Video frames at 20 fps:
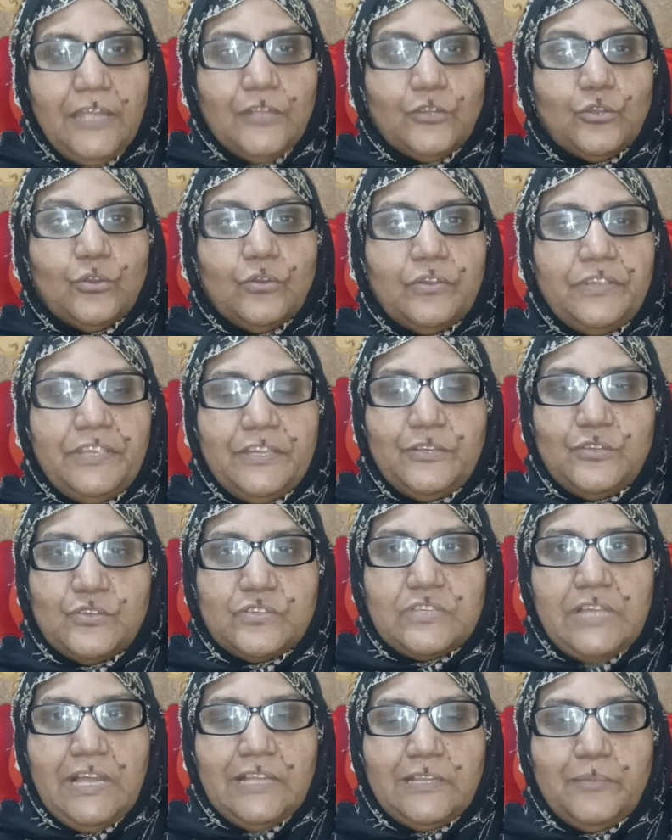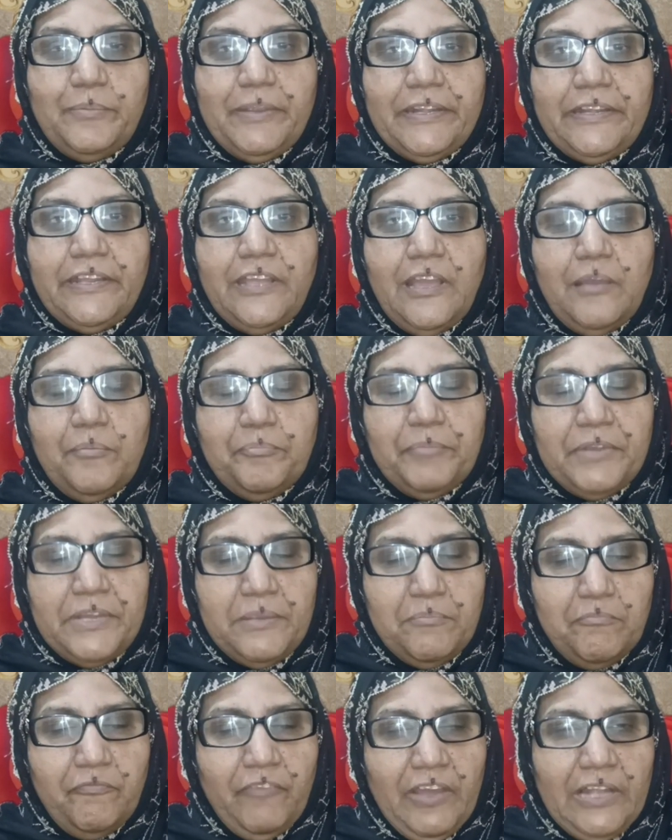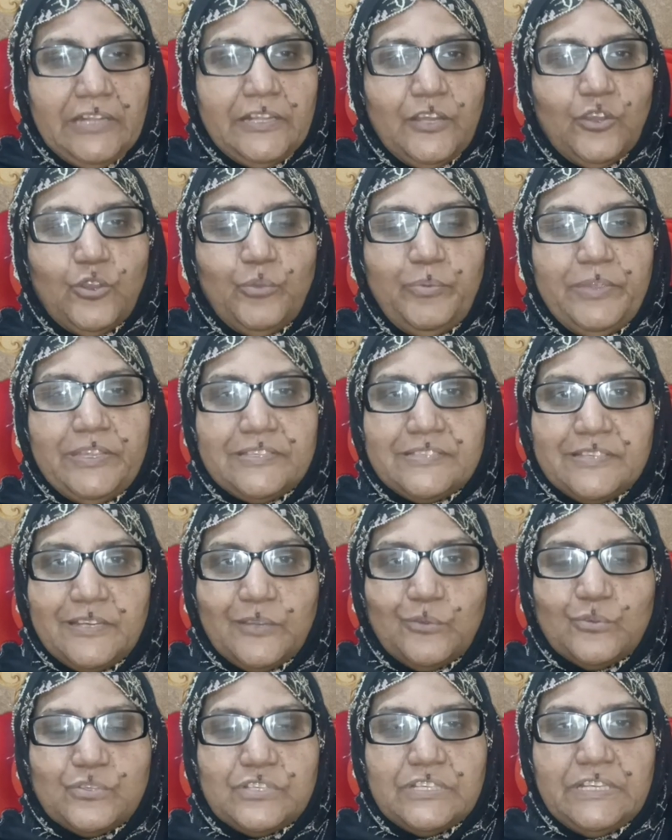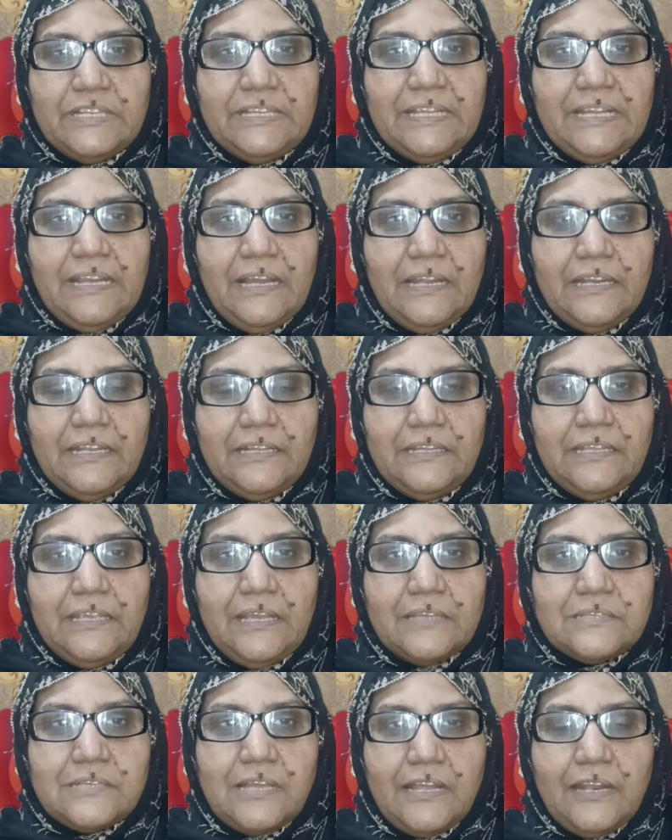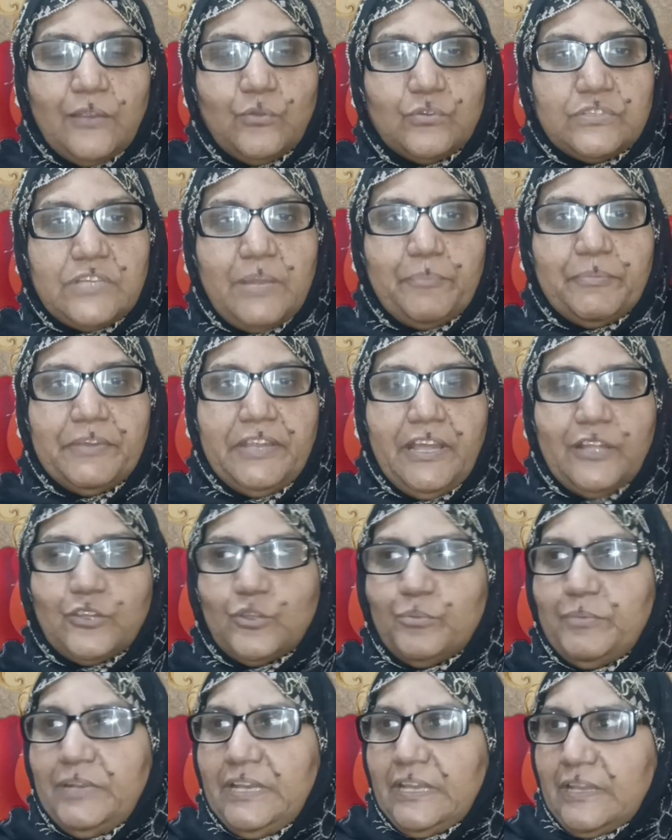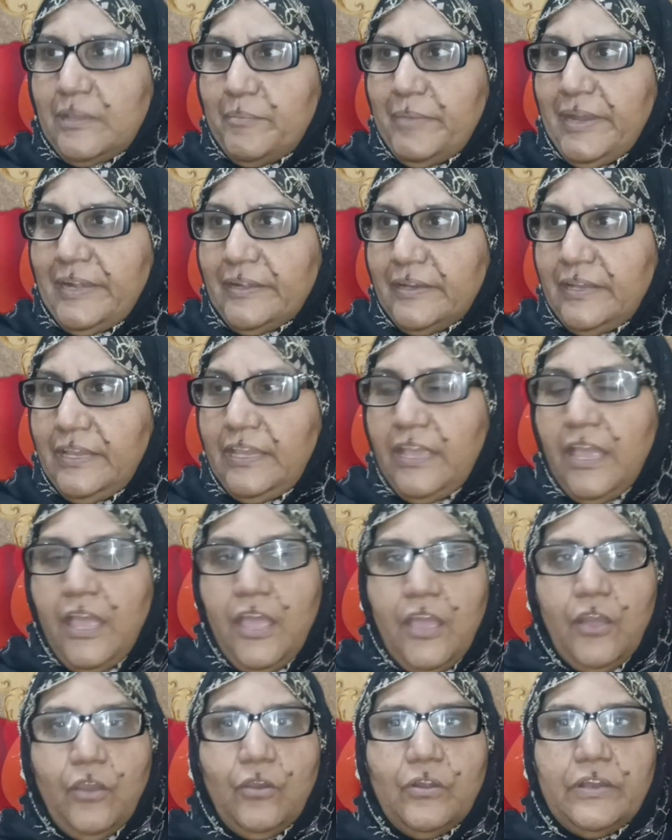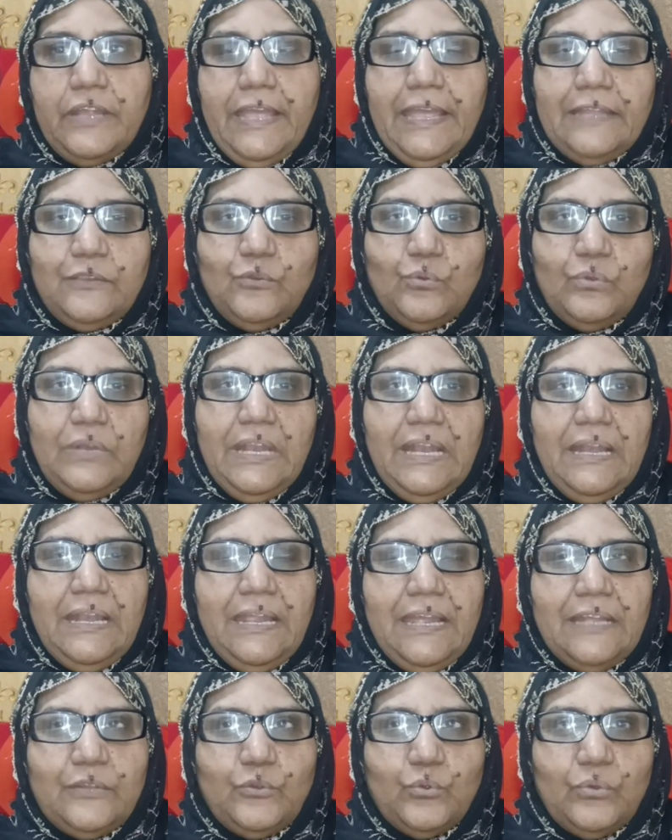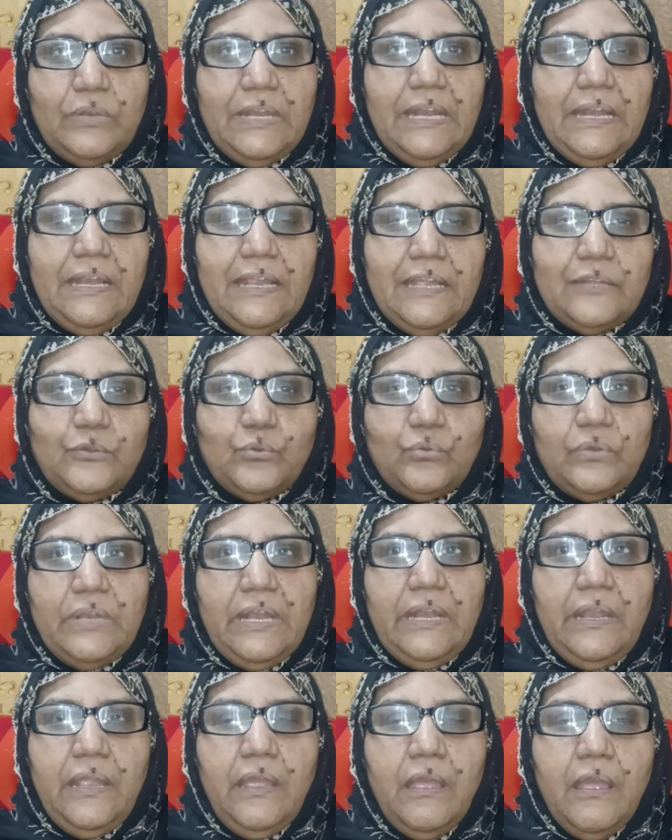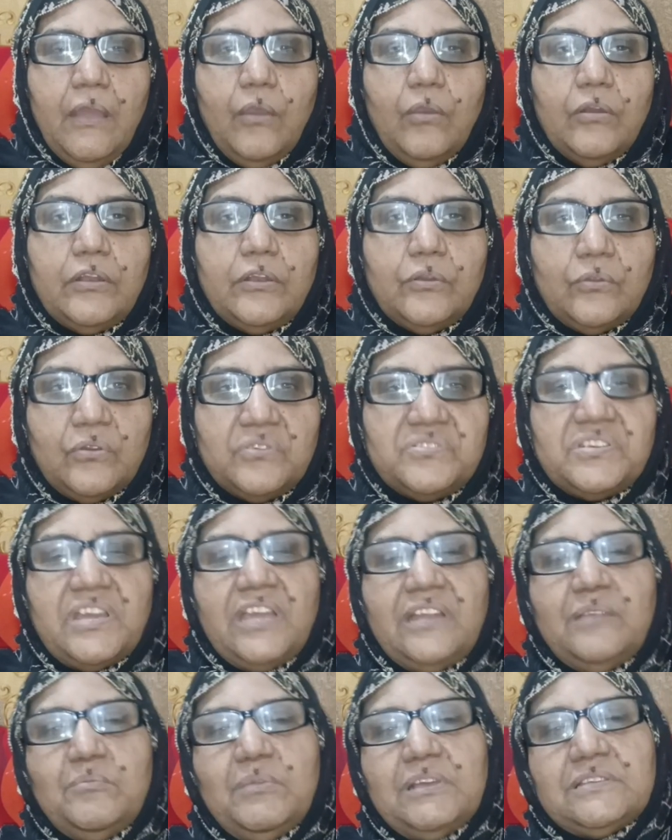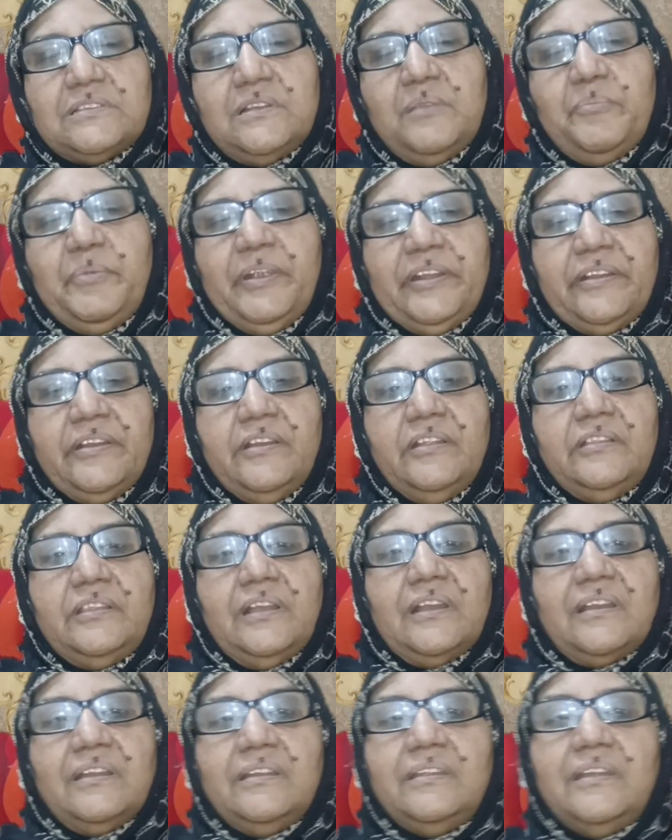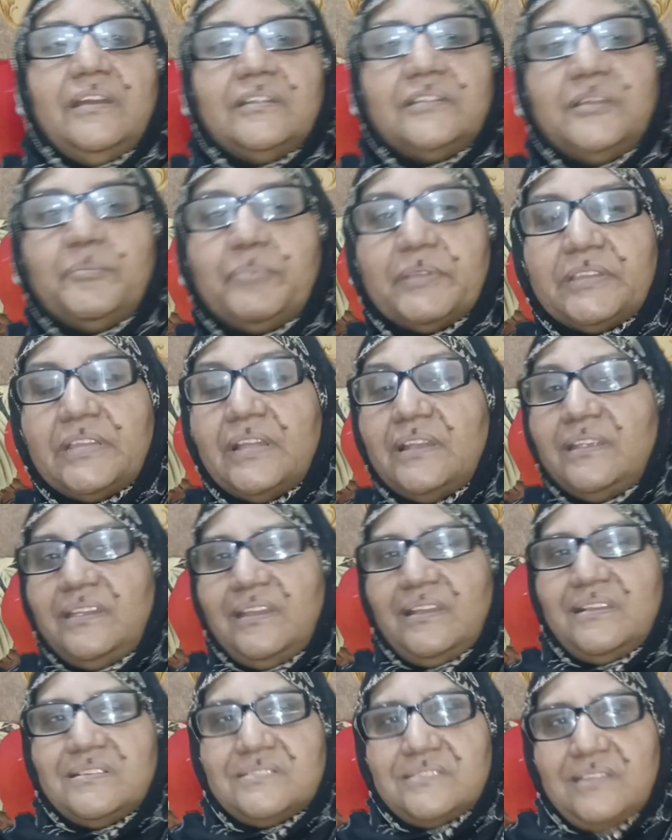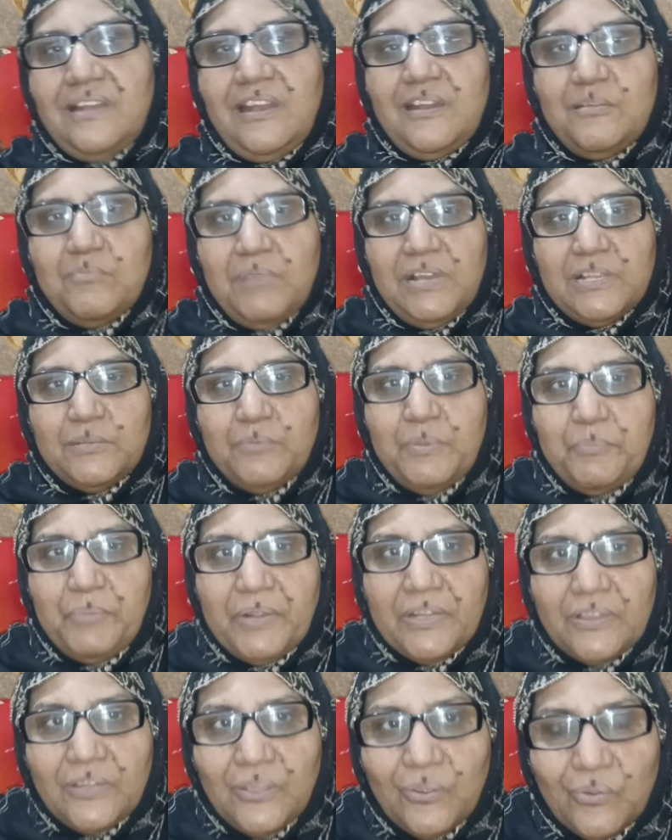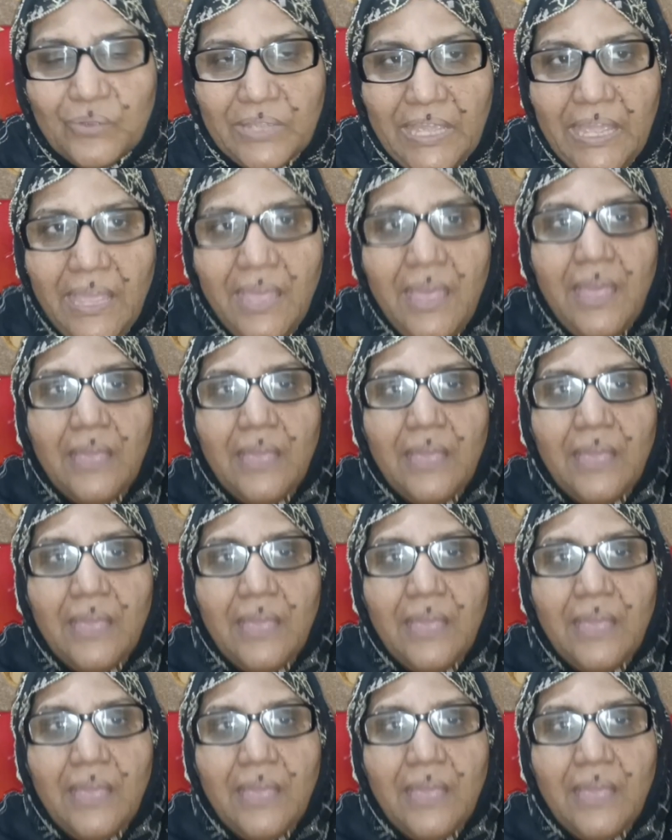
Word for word: तो ये जो साथ बैठी अपनी वालदा को भी इसने कुछ नहीं दिखाने दिया सारा कुछ अपने हाथों में लेके बैठ गई और ए तू ले ले तू ले ले तू ले ले और इनको जाय नमाज लपेटनी तक नहीं आती पता नहीं ये किस तरह नमाज भी पढ़ते होंगे